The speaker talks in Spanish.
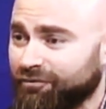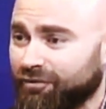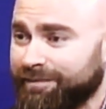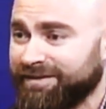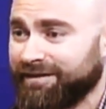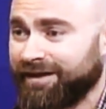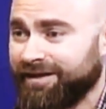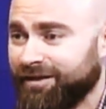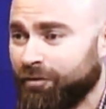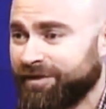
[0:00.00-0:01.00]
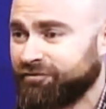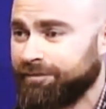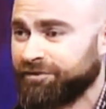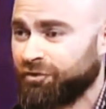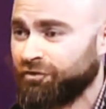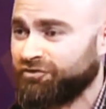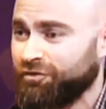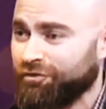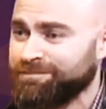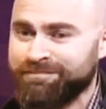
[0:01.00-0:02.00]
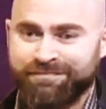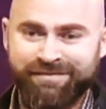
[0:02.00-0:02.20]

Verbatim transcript: no solamente la caída de los precios del petróleo, sino